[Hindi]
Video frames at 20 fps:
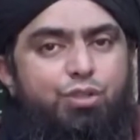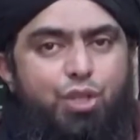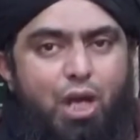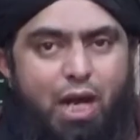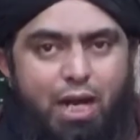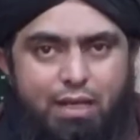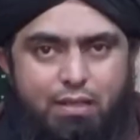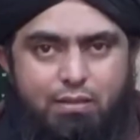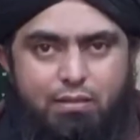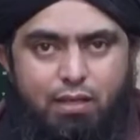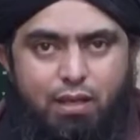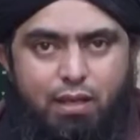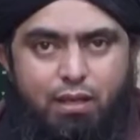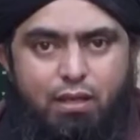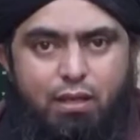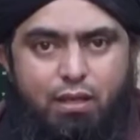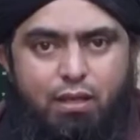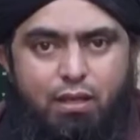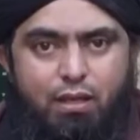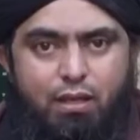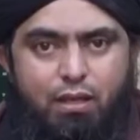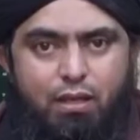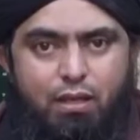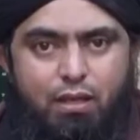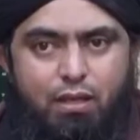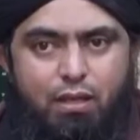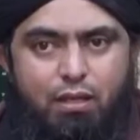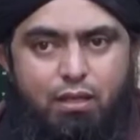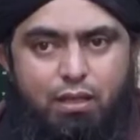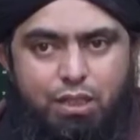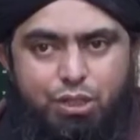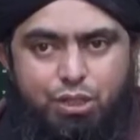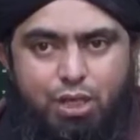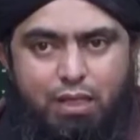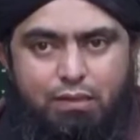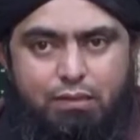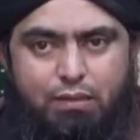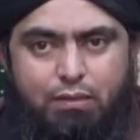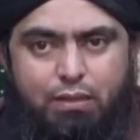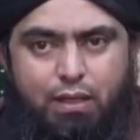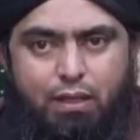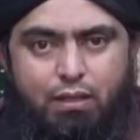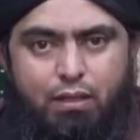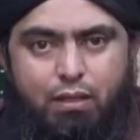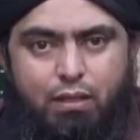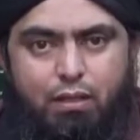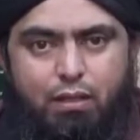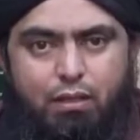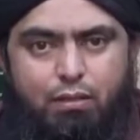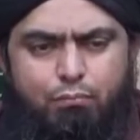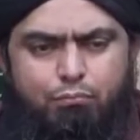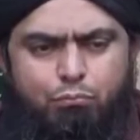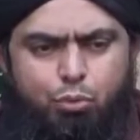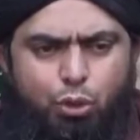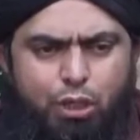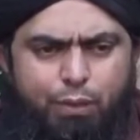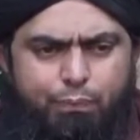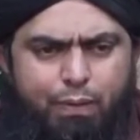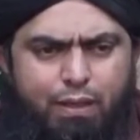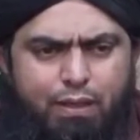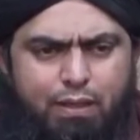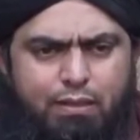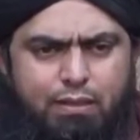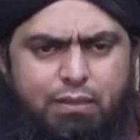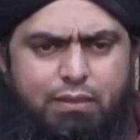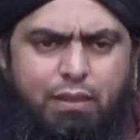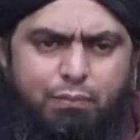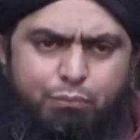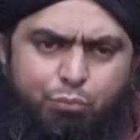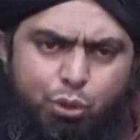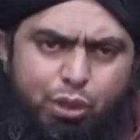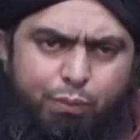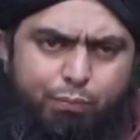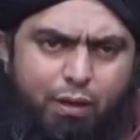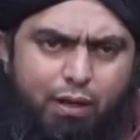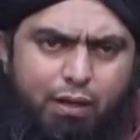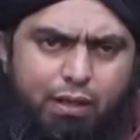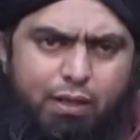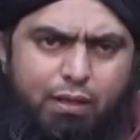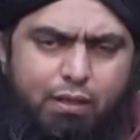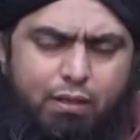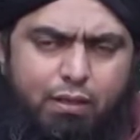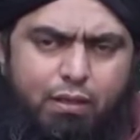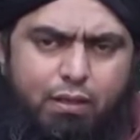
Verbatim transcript: जायज़ है इजाज़त है पूरी पढ़ना चाहते हैं पूरी पढ़ लें